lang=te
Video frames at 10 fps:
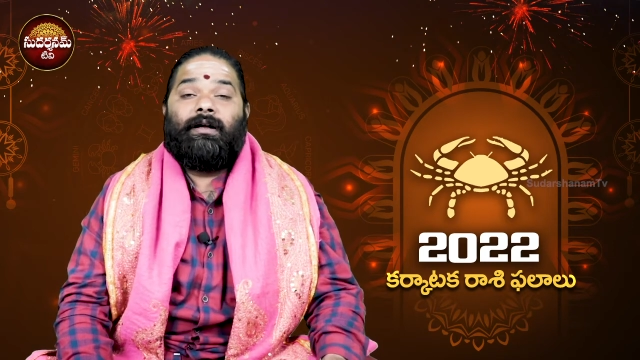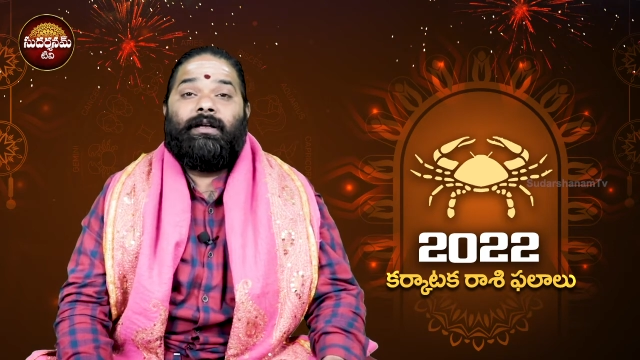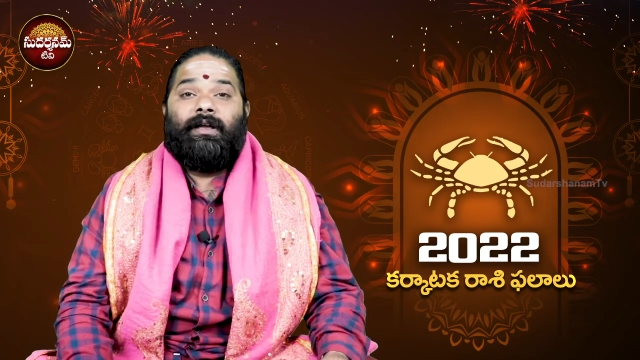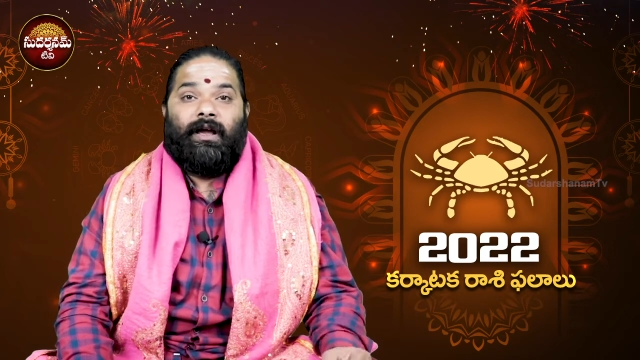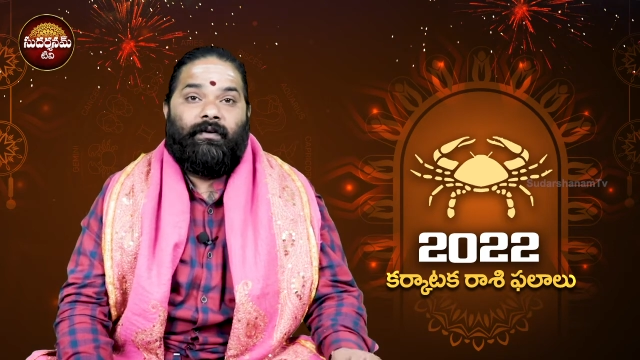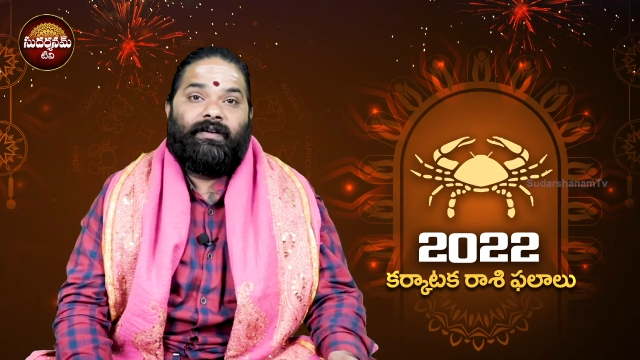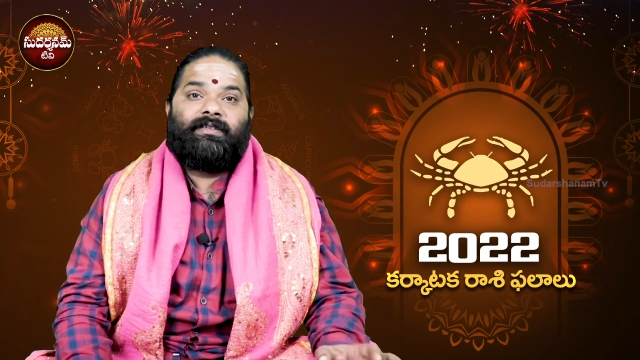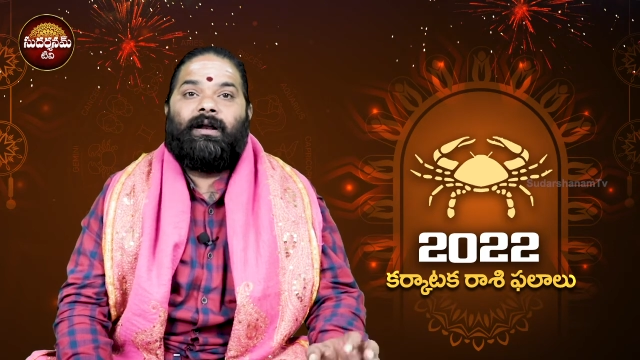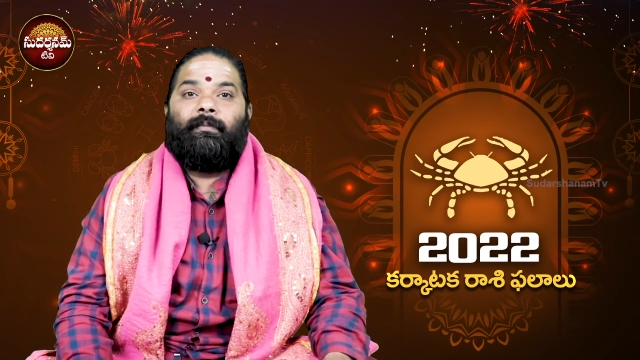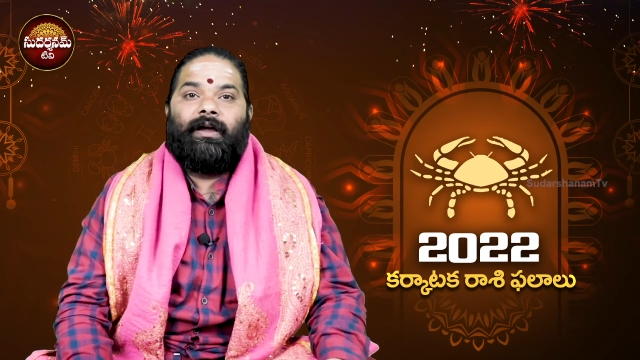అది ఏ
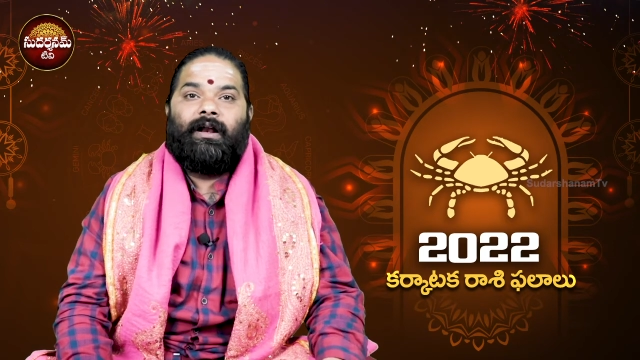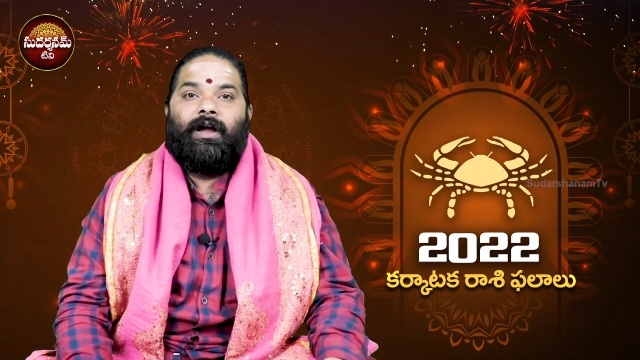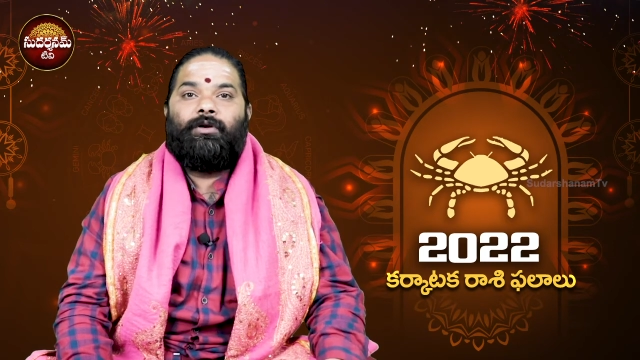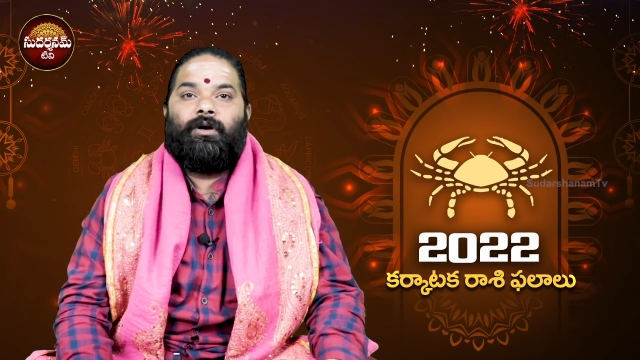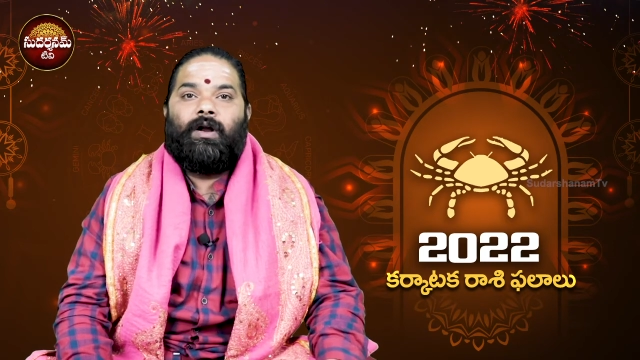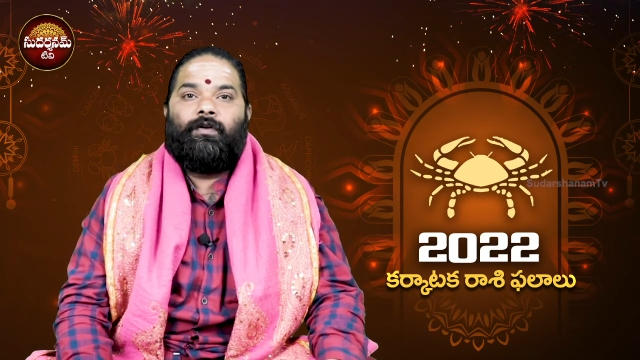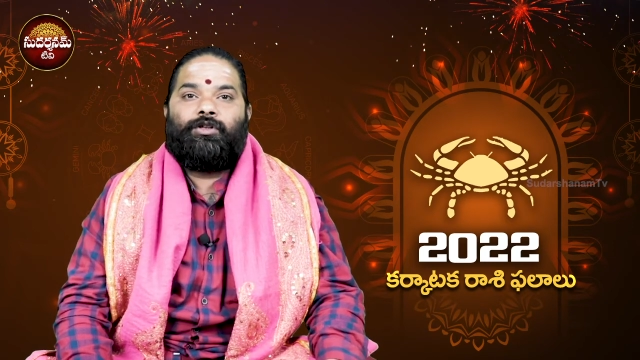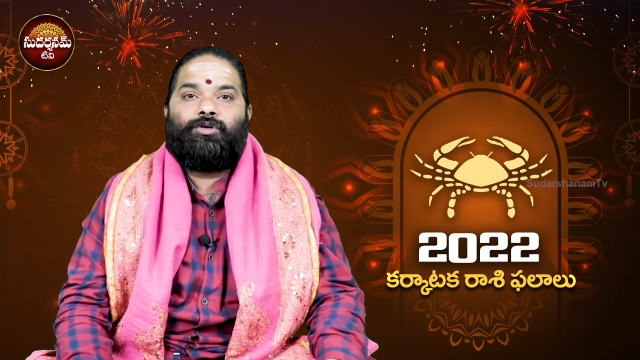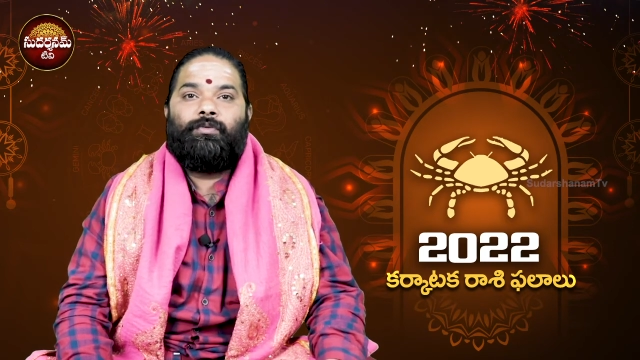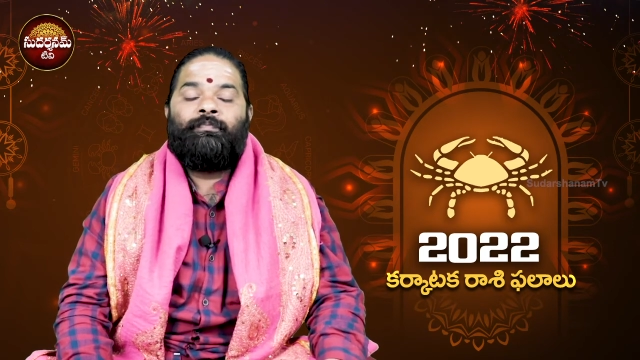వ్యసనమైనా అయి
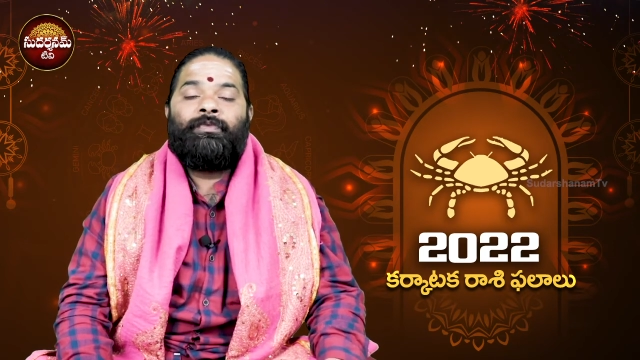ఉండవచ్చు